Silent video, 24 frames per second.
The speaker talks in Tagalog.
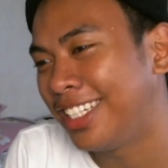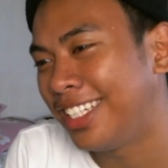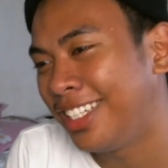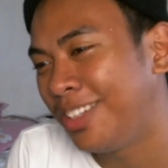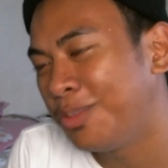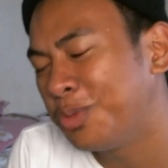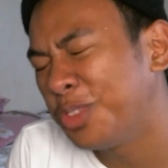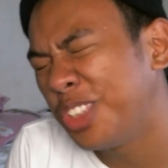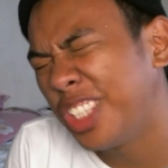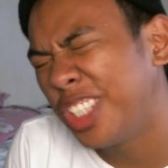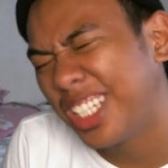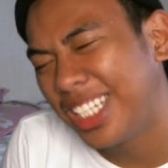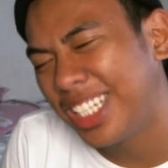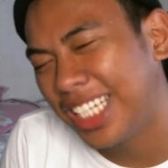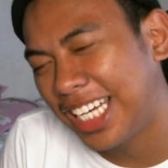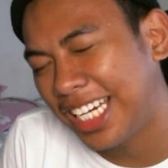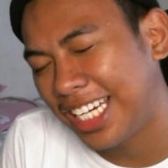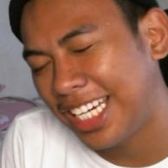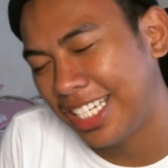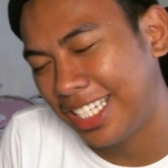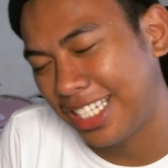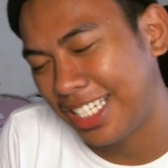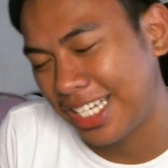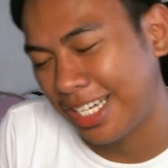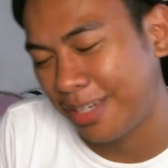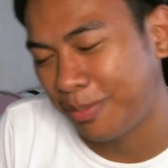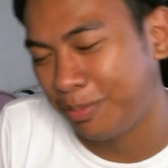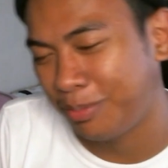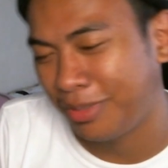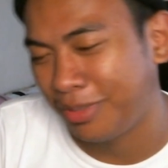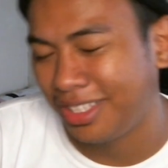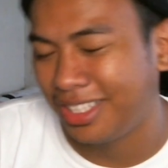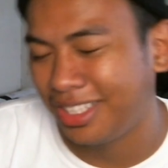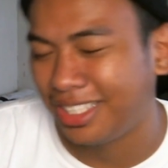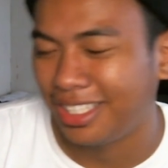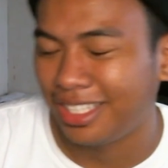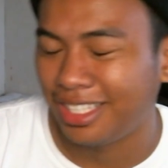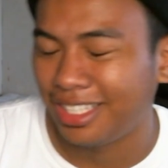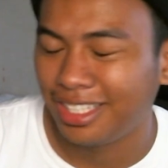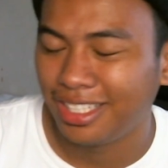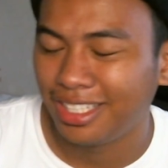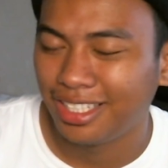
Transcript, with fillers: Hindi mo yan nahanapin eh.